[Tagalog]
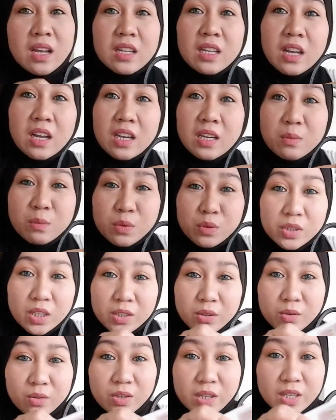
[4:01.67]

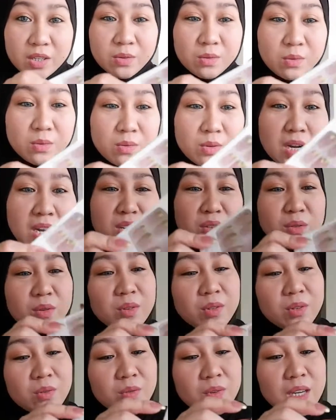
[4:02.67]
nakalimutan ko na yung,
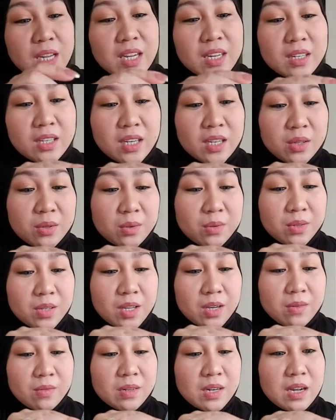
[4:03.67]
ano, yung link nito.
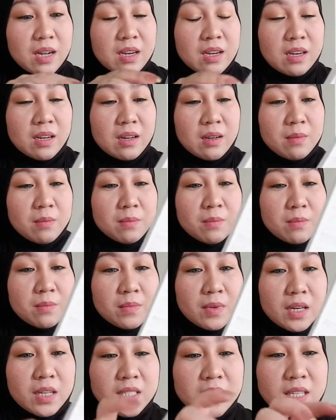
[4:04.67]
Hindi ko na alam.
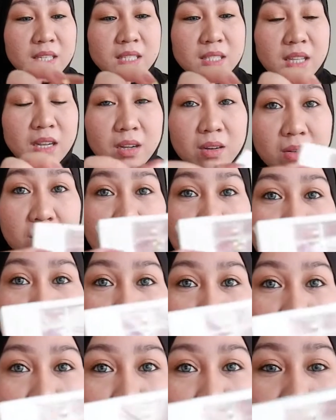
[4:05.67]
Kasi stock ko lang
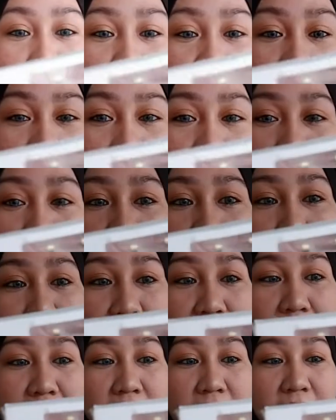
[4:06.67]
to sa bahay.
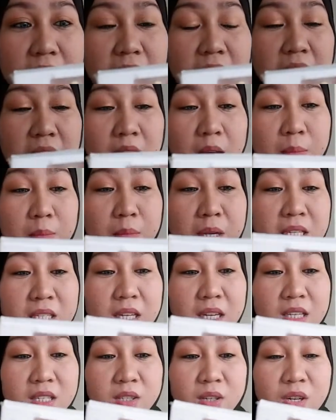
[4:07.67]
And
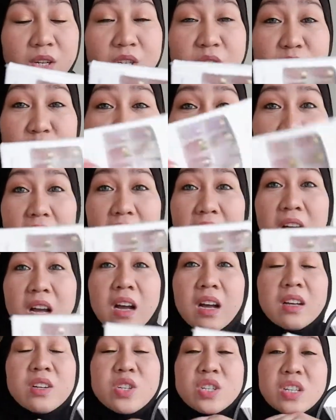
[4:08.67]
basta i-search nyo na
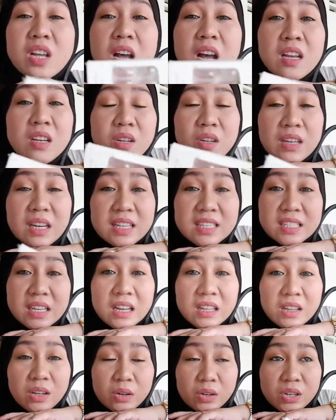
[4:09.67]
lang, ano,
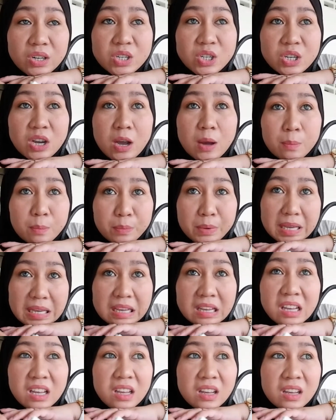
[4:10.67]
Lazada or
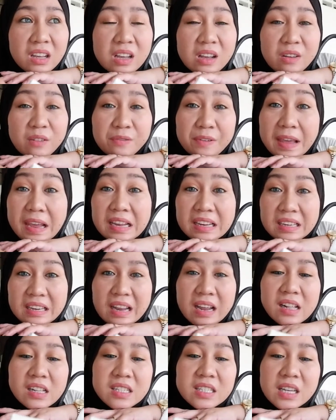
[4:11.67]
Shopee. Fake
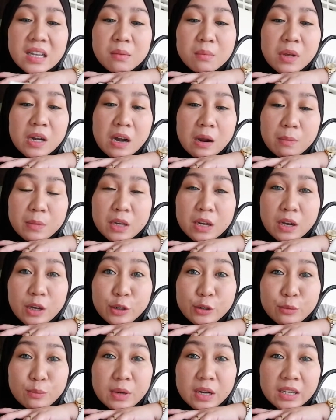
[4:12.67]
nails. And marami na
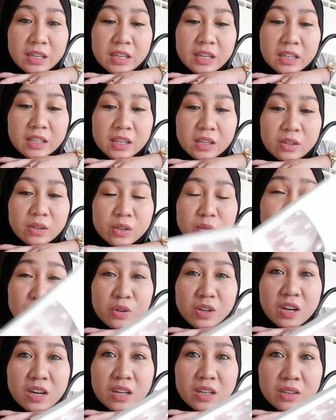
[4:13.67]
kayong makikita doon.
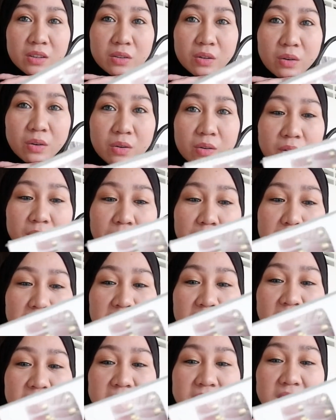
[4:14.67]
Mura lang to.
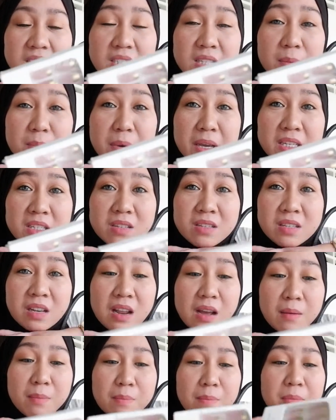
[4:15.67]
Parang 60 pesos
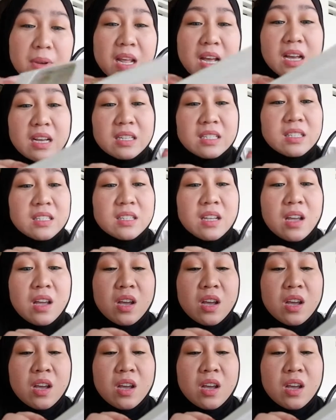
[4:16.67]
lang plus